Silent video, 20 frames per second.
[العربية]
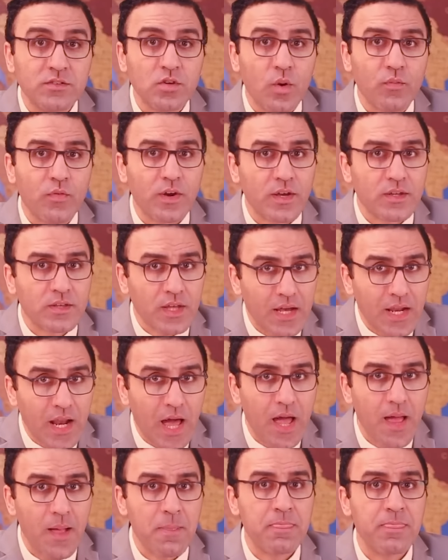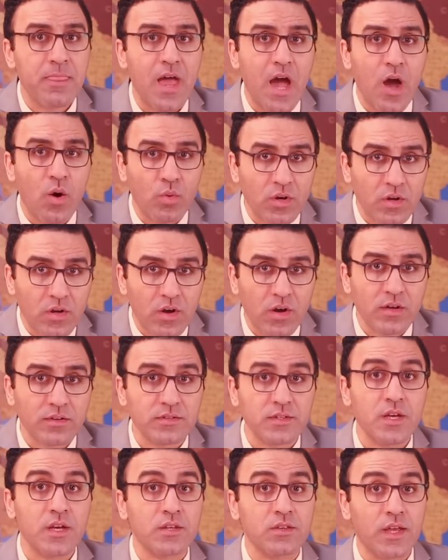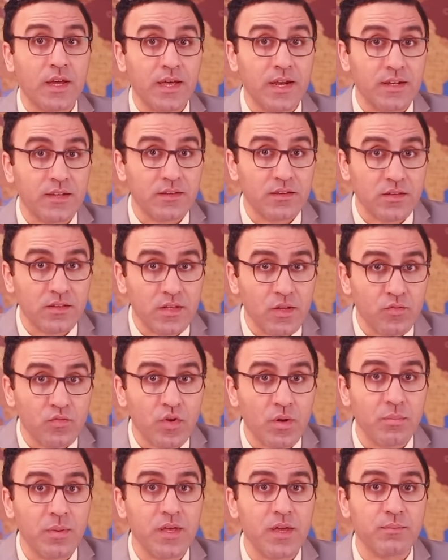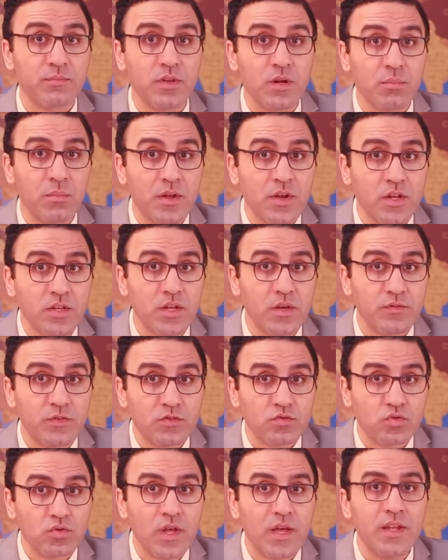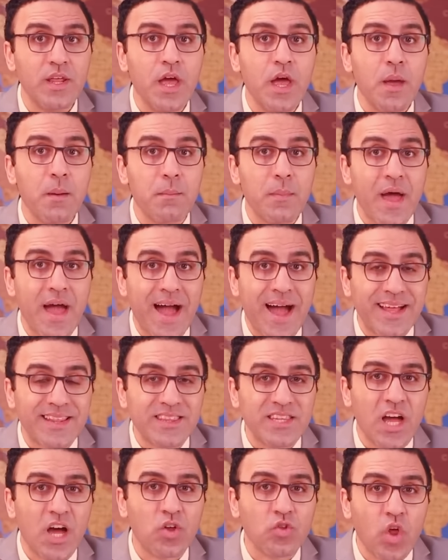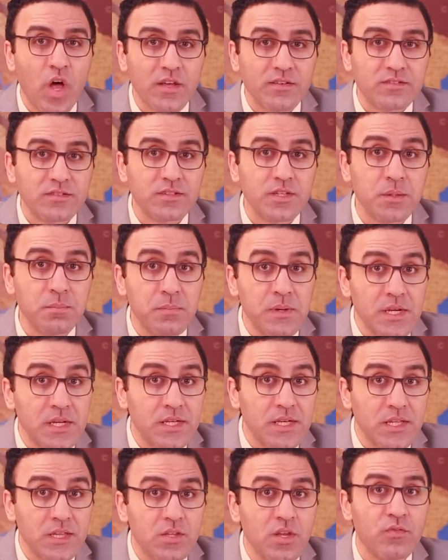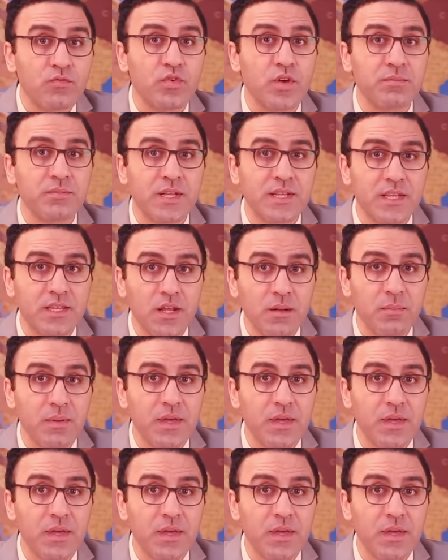سواء في القطاع العام أو الخاص ده غير أن 60% من المناطق في السودان بقى عندها نقص كبير جدا في إمدادات